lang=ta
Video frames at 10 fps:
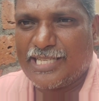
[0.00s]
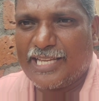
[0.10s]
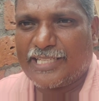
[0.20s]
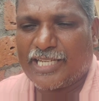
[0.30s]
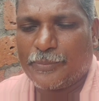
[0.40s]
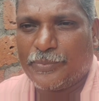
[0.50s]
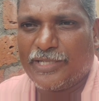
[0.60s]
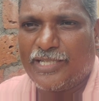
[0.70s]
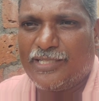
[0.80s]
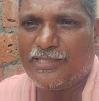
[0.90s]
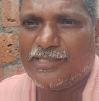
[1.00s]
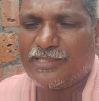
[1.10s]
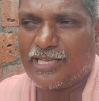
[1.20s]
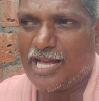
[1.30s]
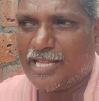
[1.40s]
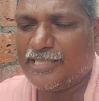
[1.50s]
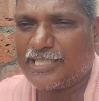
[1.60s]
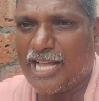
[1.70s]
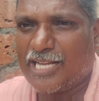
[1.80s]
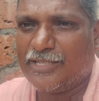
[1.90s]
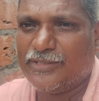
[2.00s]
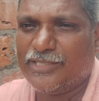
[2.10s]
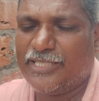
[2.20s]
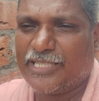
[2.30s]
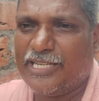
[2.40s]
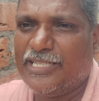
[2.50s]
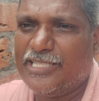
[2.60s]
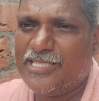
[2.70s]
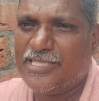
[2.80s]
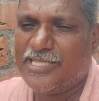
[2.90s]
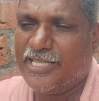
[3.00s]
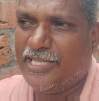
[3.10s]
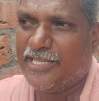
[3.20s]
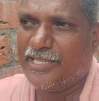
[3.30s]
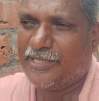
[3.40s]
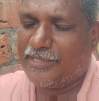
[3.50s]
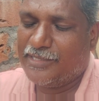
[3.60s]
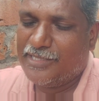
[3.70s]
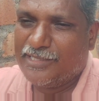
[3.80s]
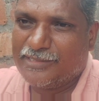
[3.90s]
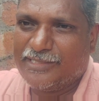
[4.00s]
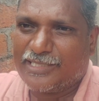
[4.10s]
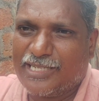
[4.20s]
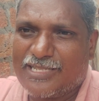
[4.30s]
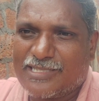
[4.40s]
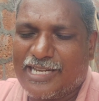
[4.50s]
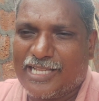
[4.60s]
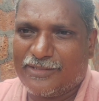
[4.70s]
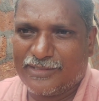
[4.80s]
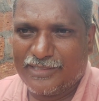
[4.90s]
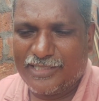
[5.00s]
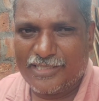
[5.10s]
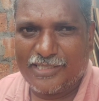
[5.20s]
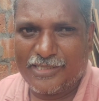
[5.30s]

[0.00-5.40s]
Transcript: தேய்க்கிறப்ப அதுக்காக வந்து ரெண்டு இன்ச்சு திக்னஸ்லாம் வந்து